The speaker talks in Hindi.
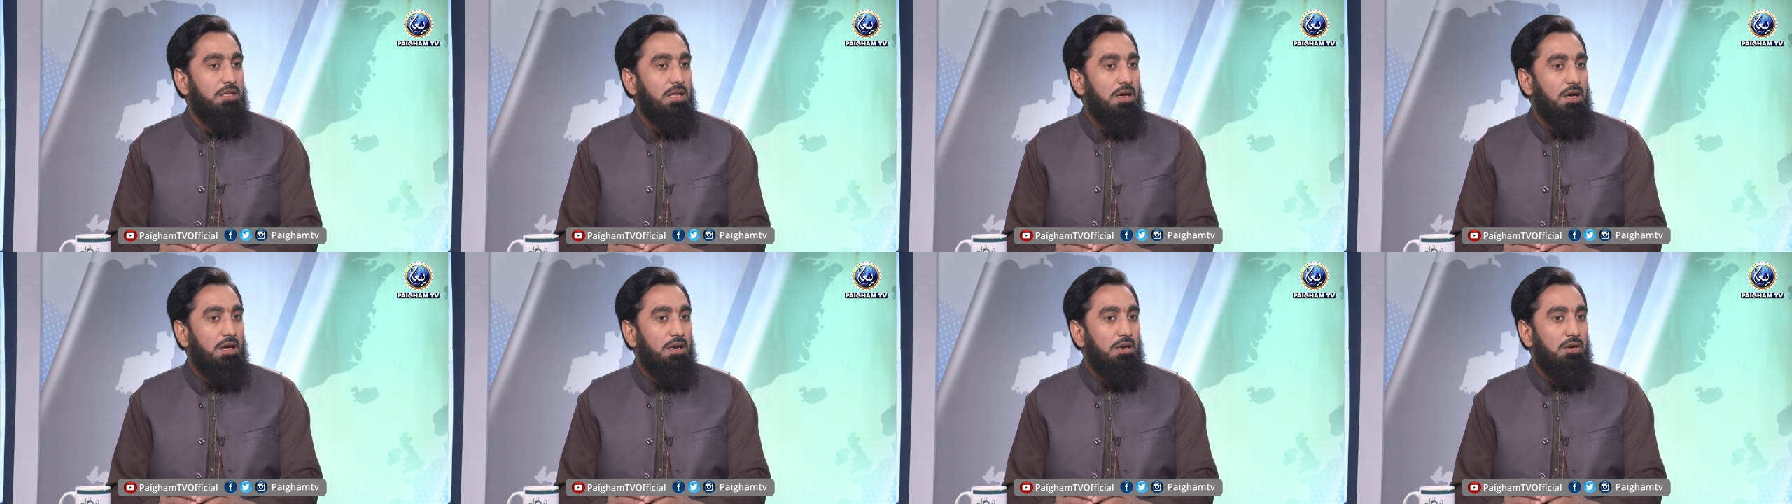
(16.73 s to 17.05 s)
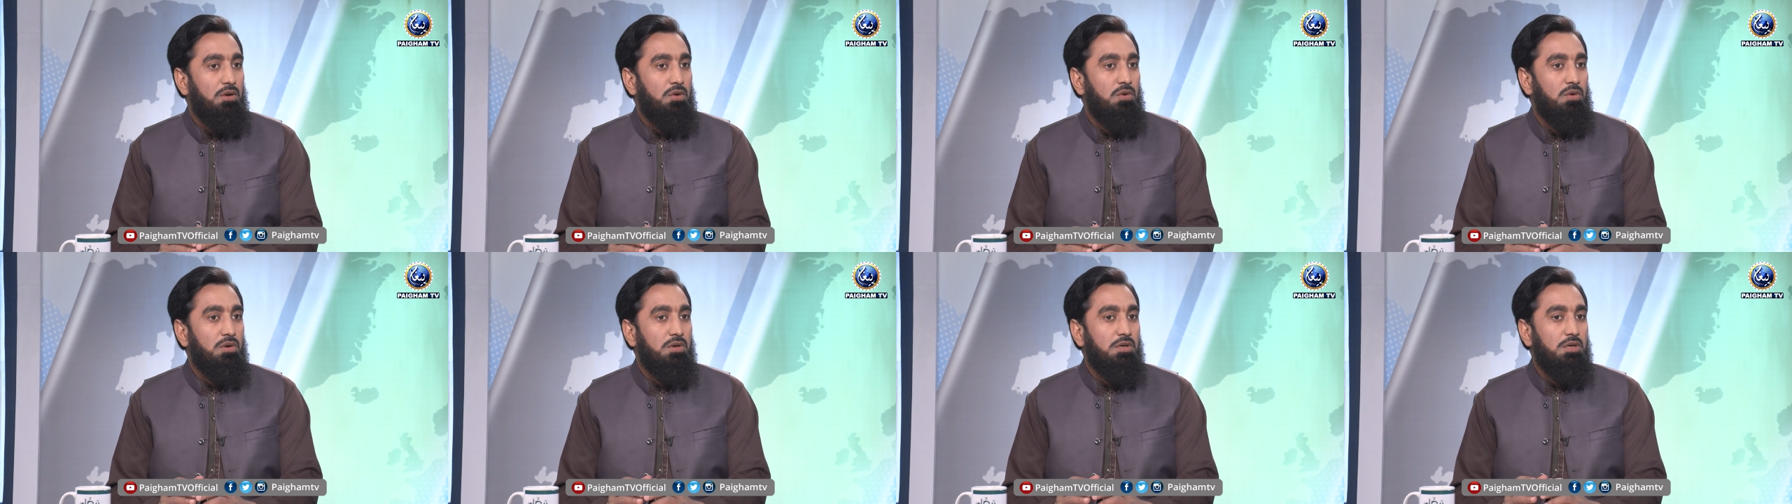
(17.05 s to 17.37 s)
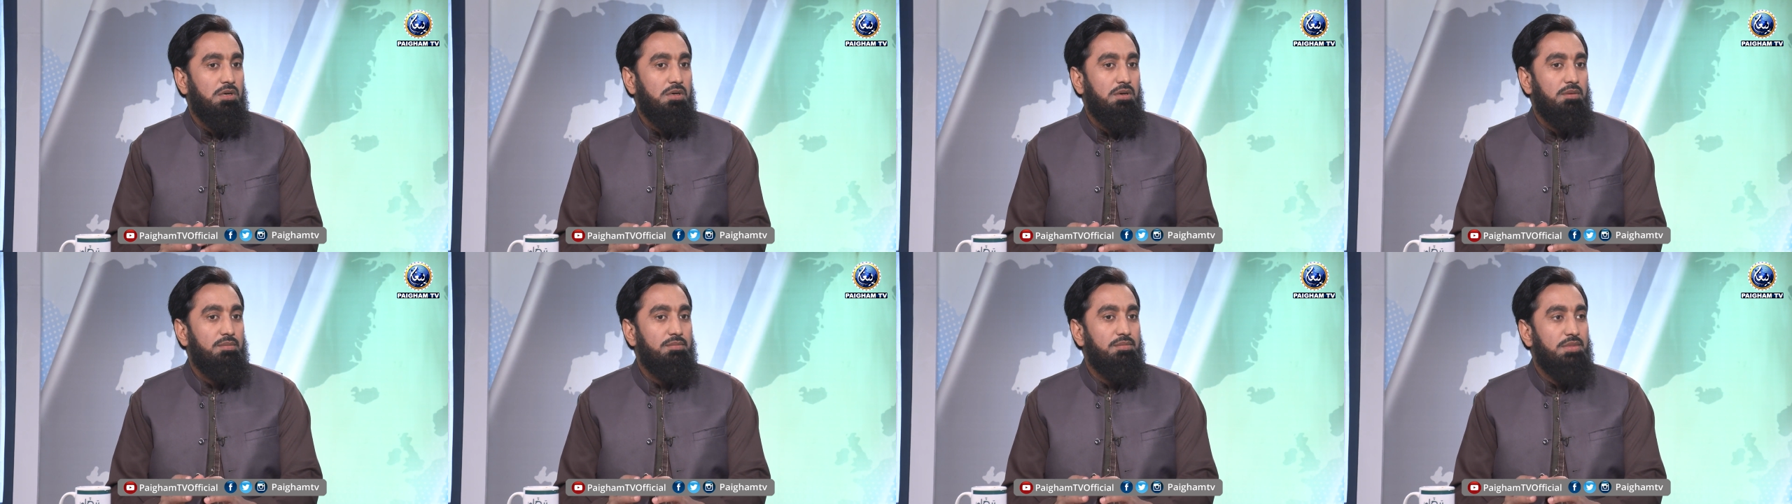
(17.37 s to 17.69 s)
ताल्लुक
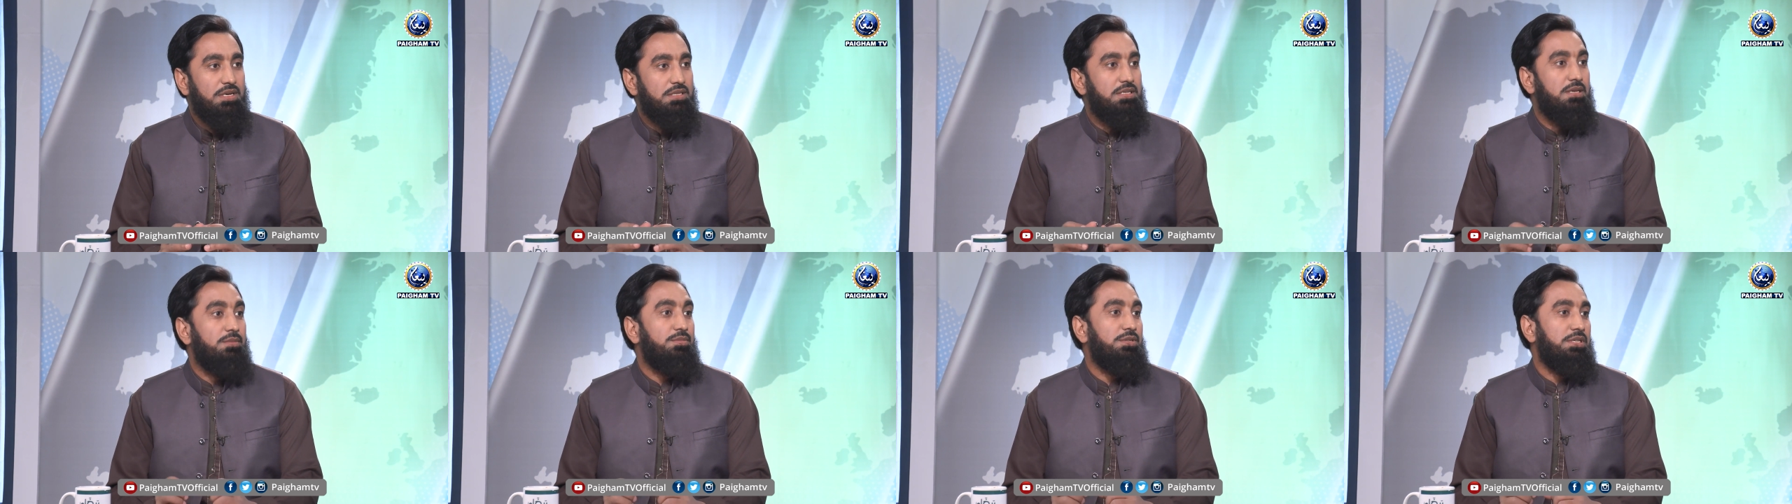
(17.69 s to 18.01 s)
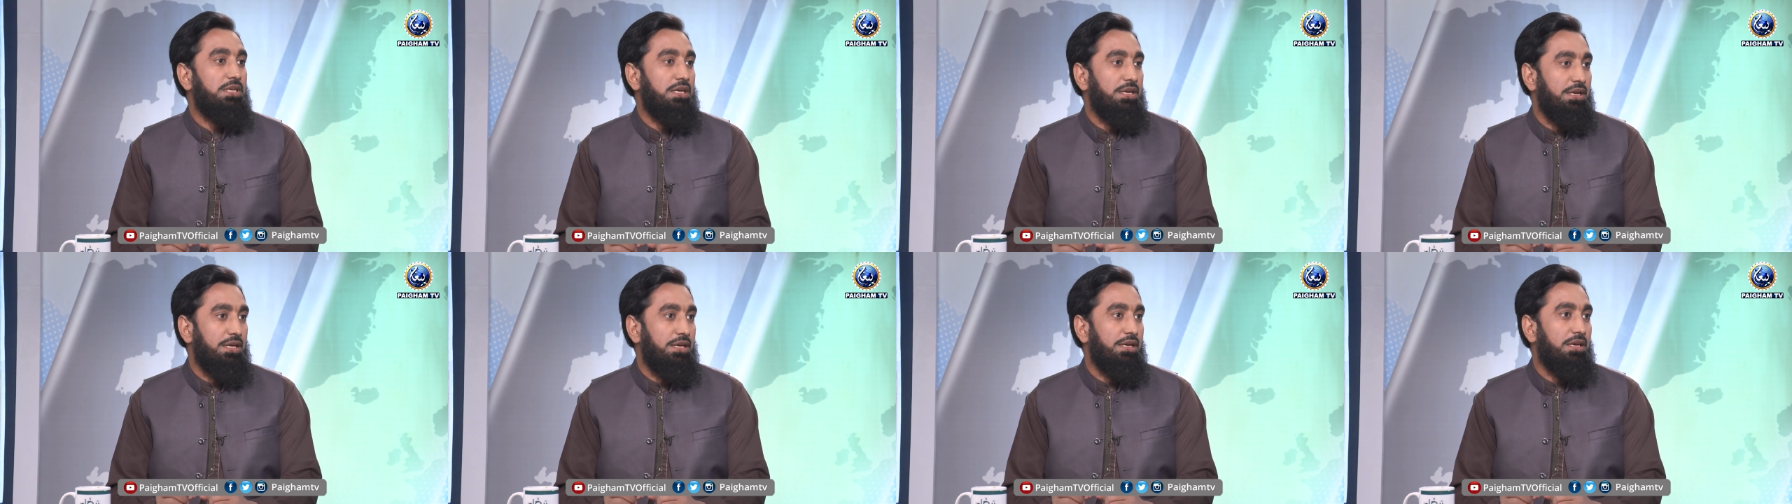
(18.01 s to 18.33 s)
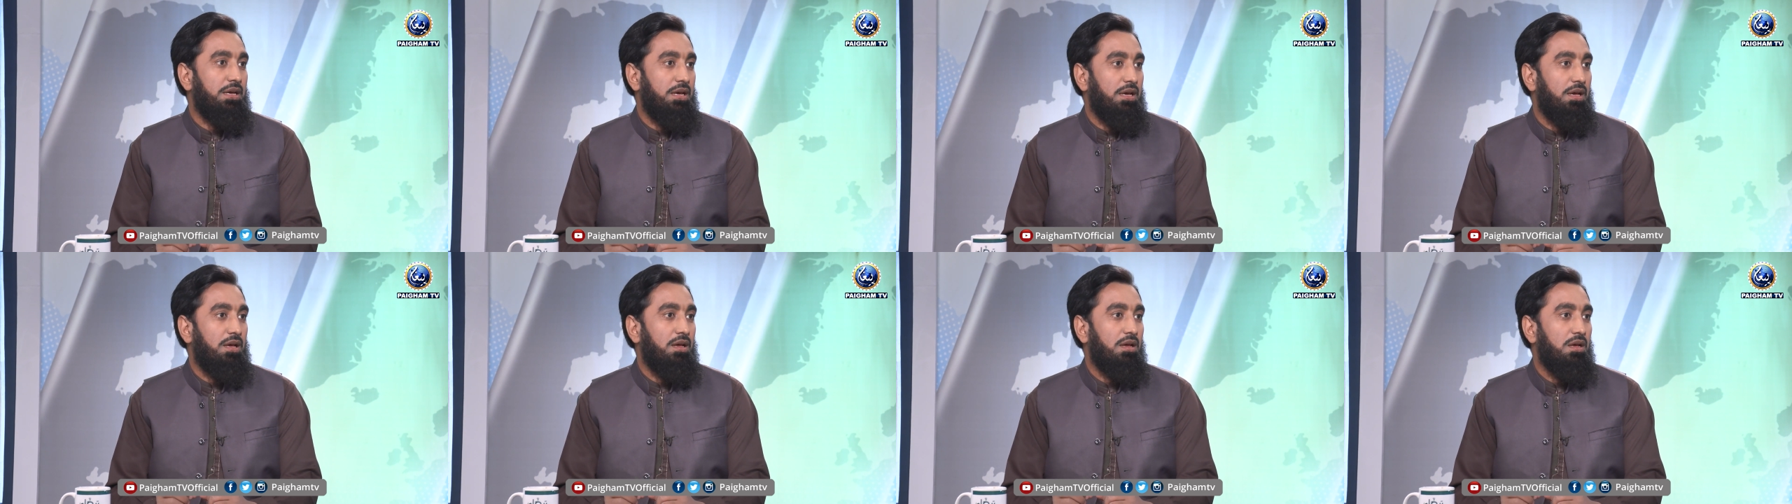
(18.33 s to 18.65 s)
मज़हब से नहीं
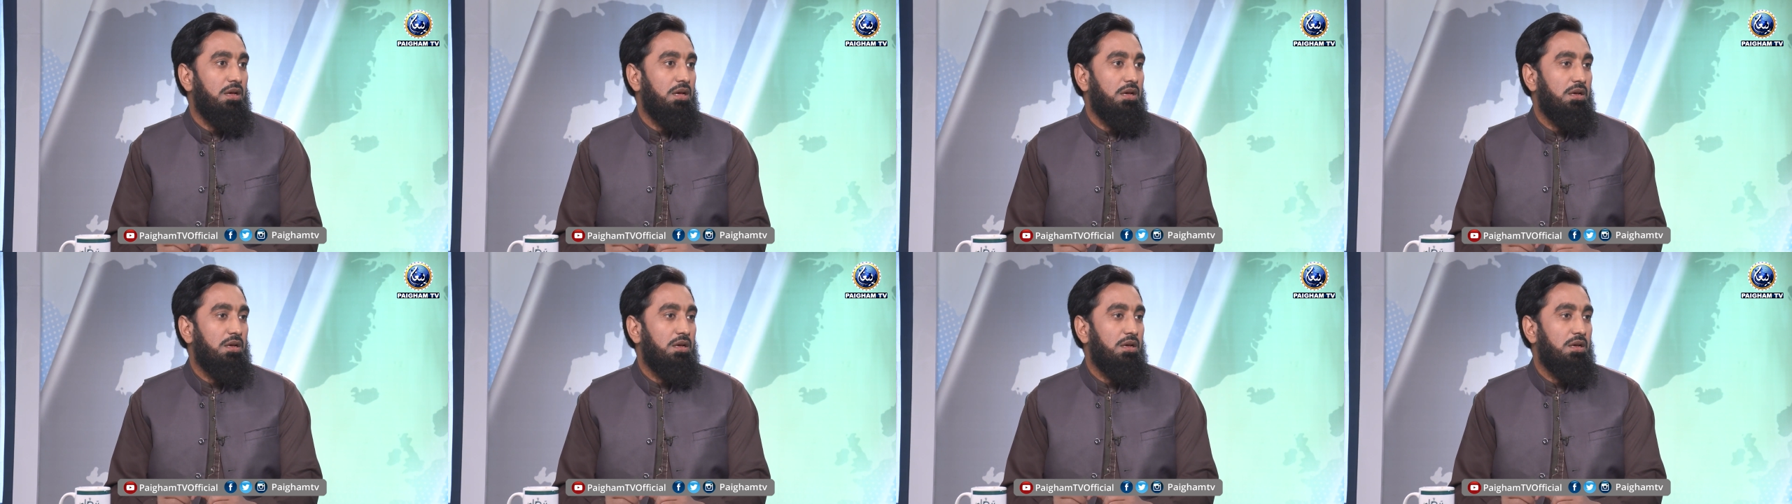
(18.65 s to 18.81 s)
है